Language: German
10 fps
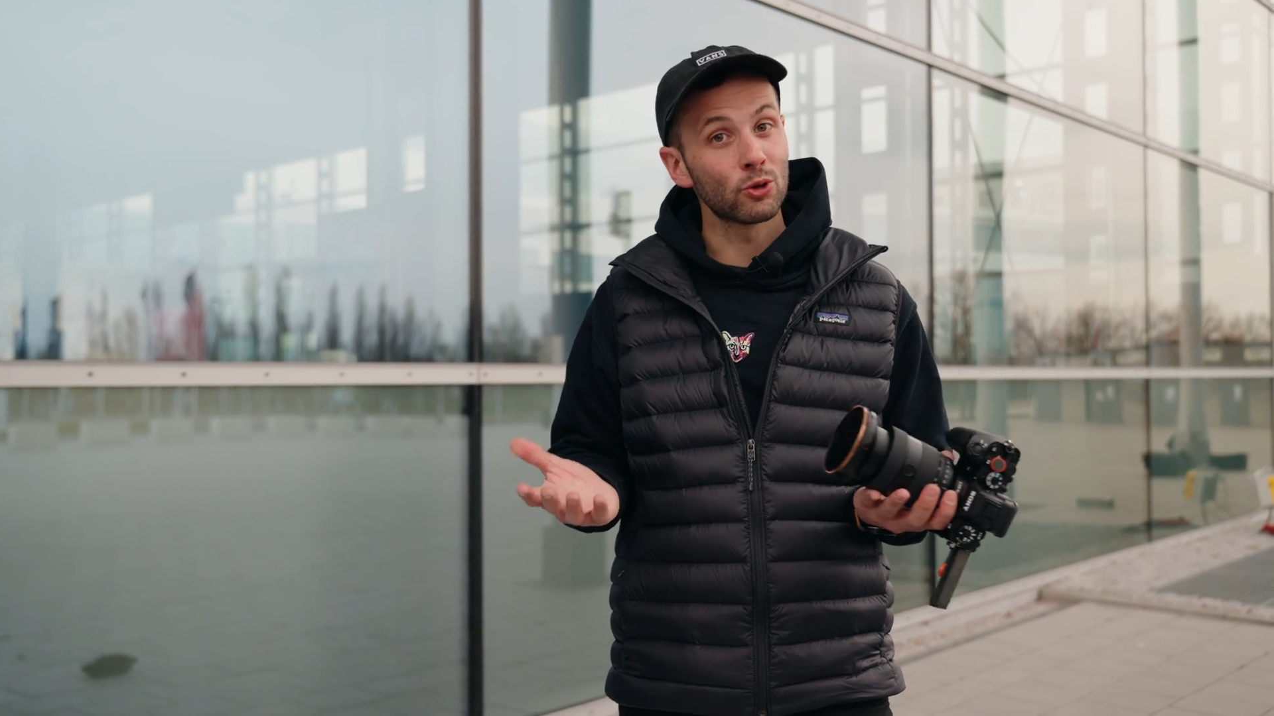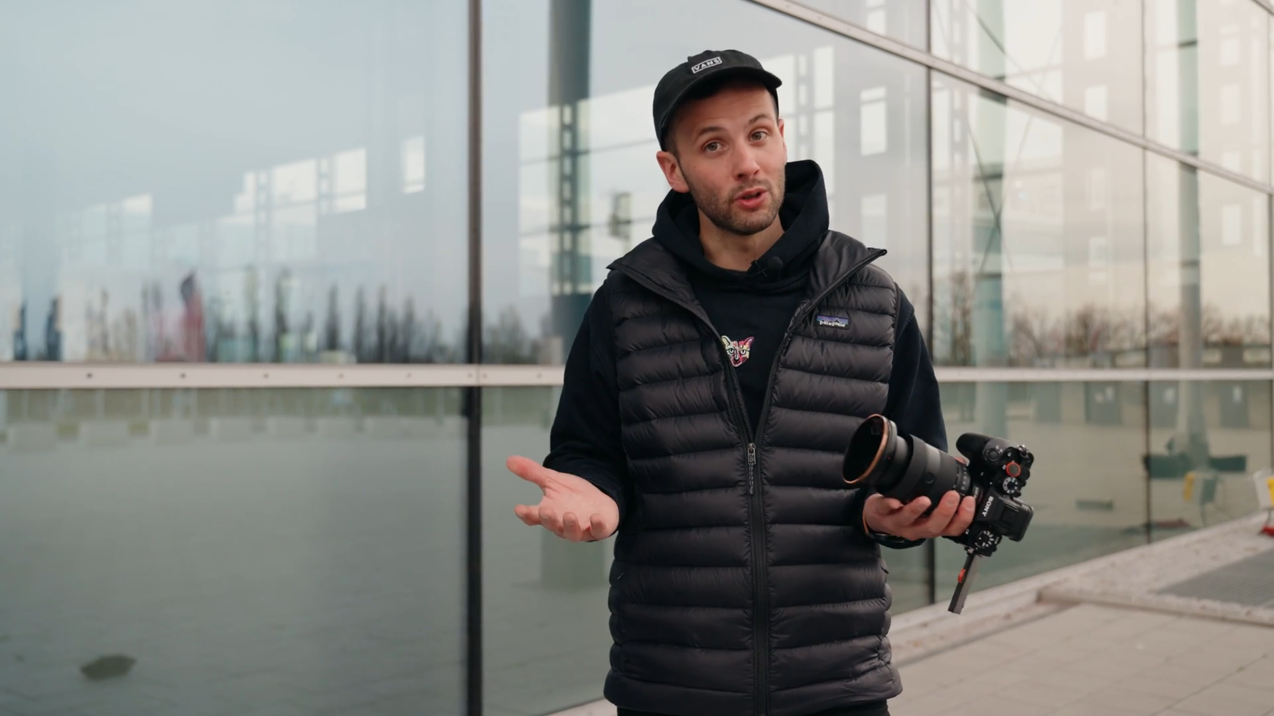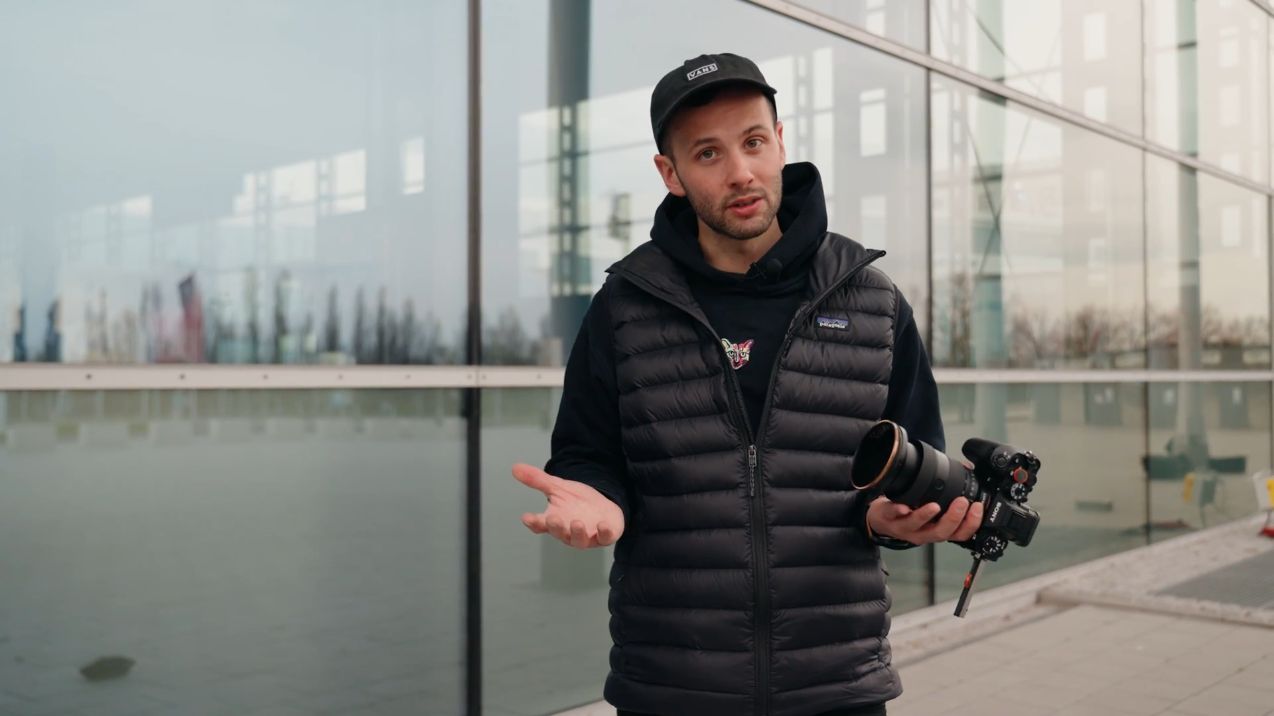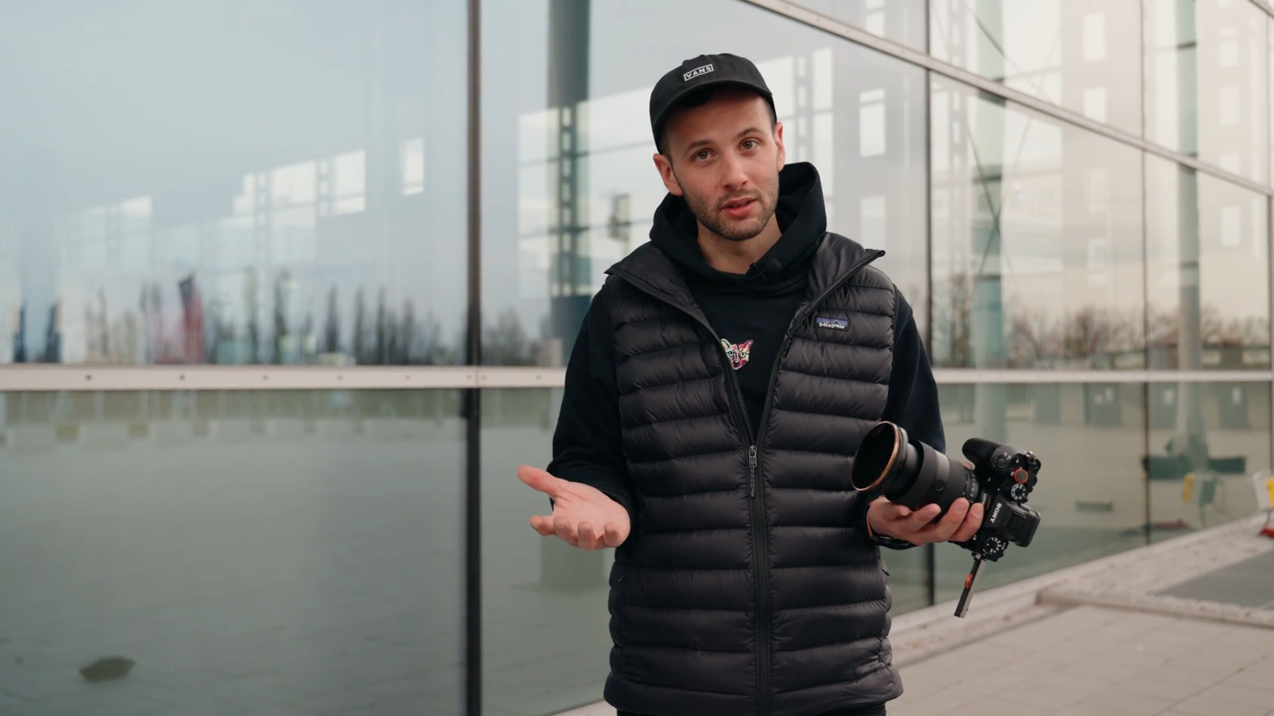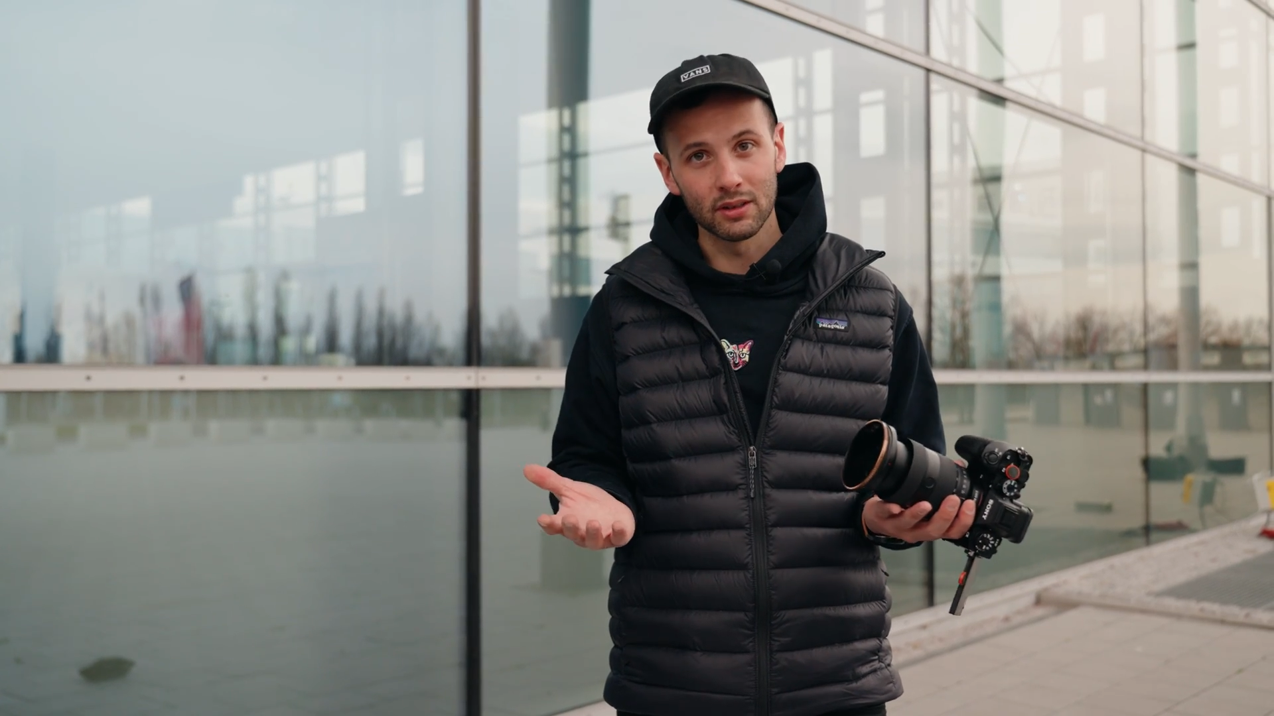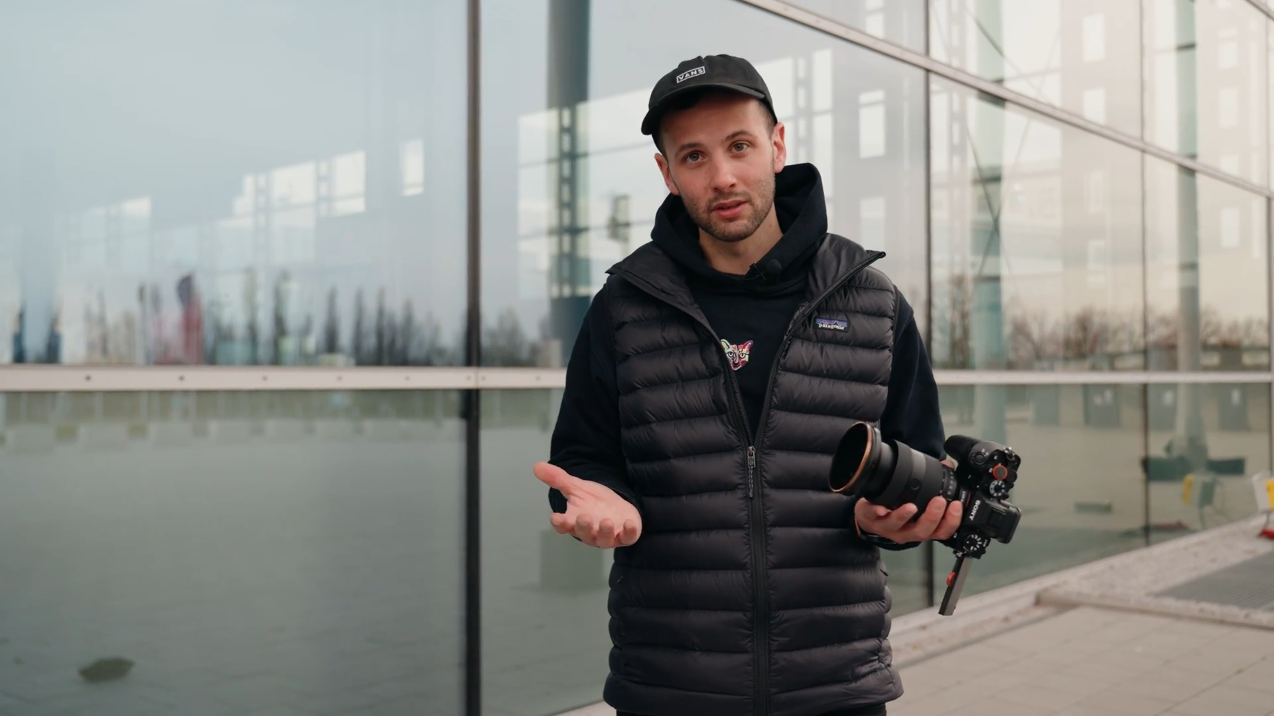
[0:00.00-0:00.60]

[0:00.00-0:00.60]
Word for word: stolz ist.